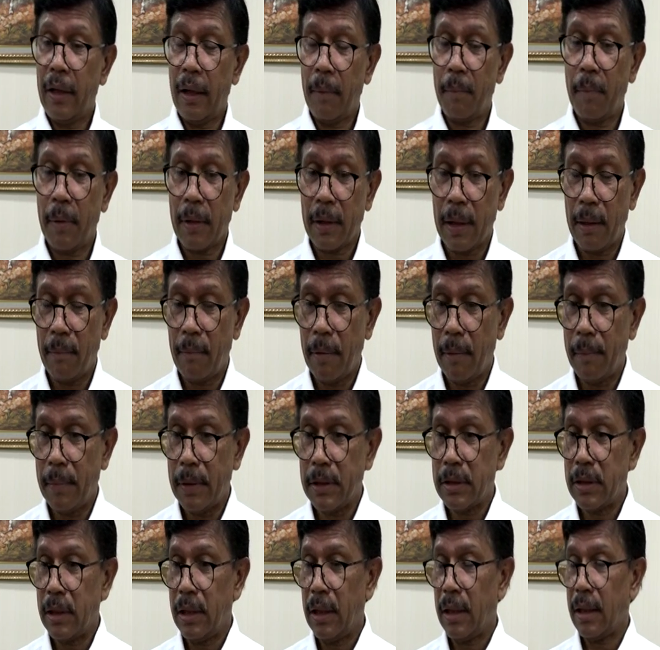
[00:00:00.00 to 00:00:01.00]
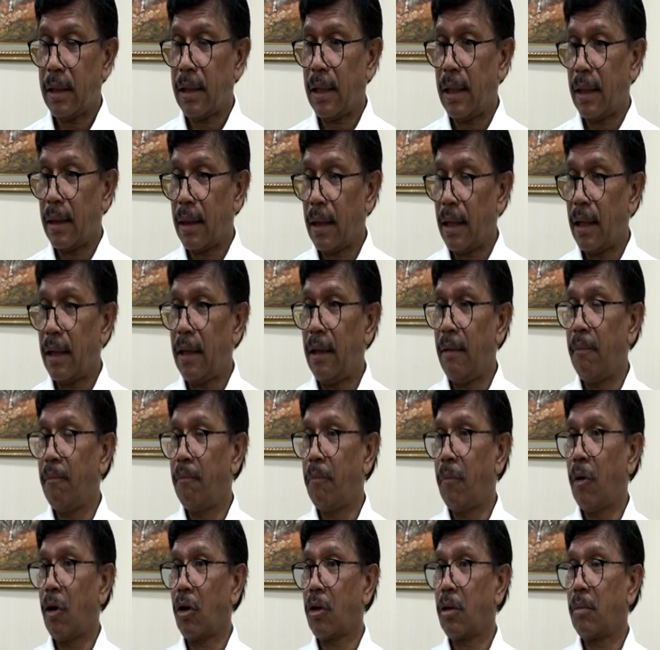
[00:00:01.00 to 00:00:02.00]
Yang pertama pasti kita
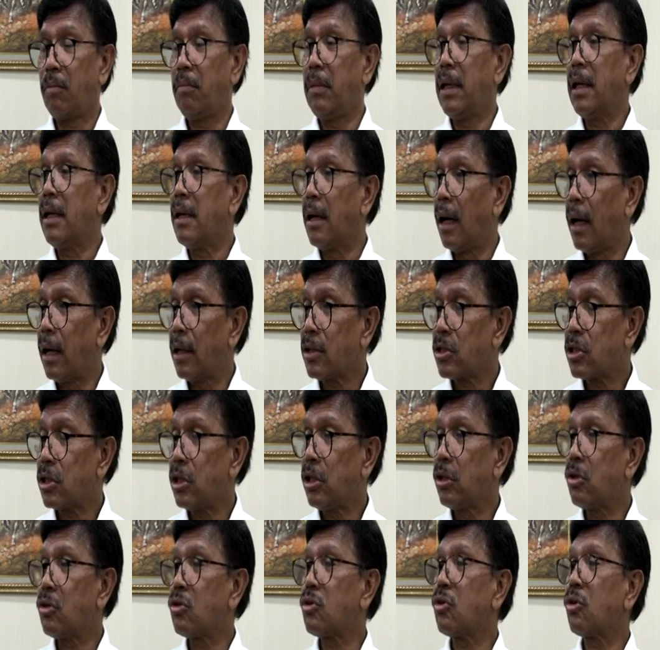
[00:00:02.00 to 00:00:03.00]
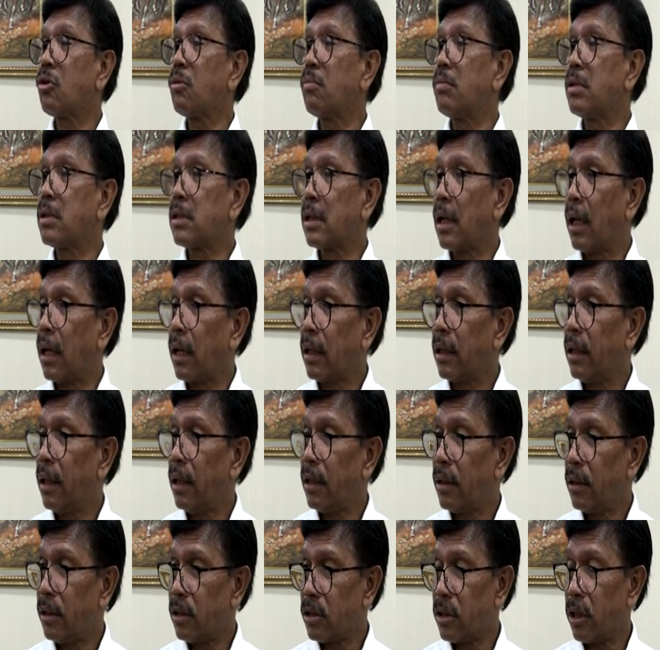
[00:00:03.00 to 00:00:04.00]
import migas itu cukup besar
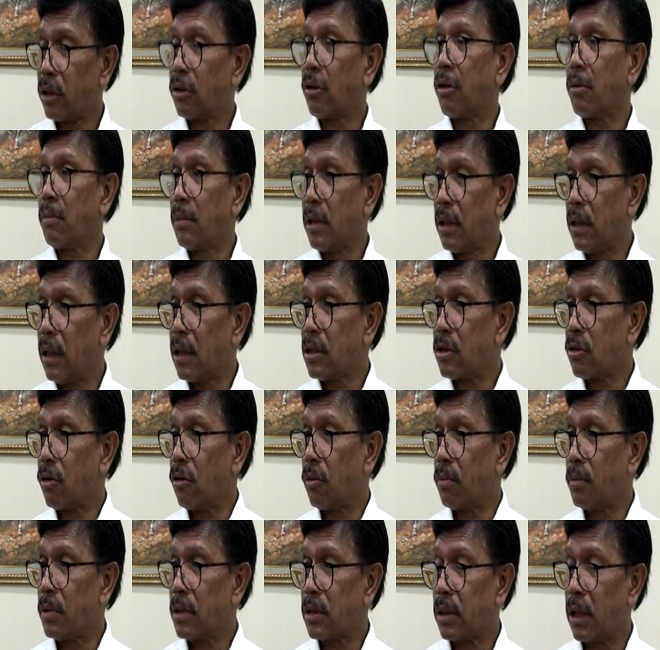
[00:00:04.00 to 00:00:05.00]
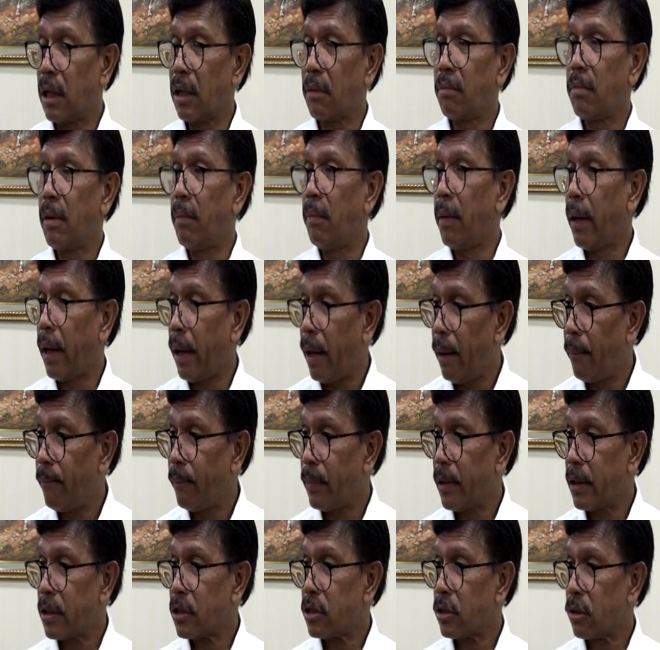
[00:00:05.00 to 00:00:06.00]
ya, di sektor migas cukup besar,
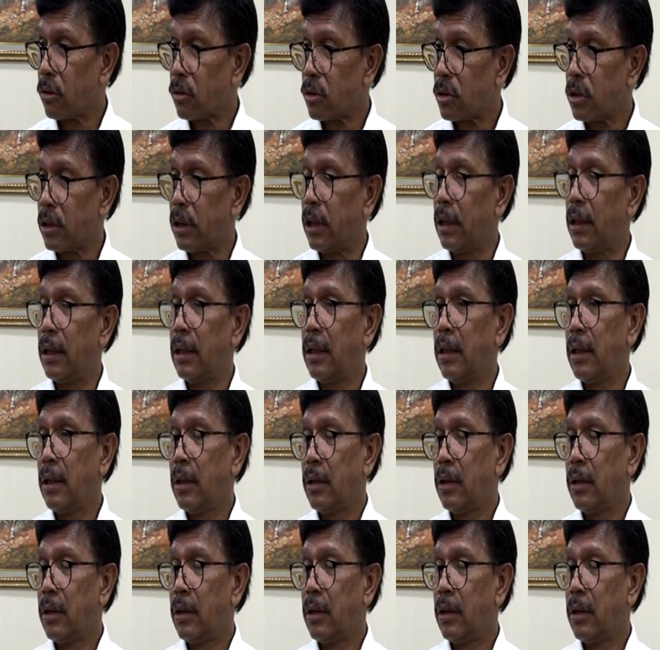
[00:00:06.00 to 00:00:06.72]
BBM dan seterusnya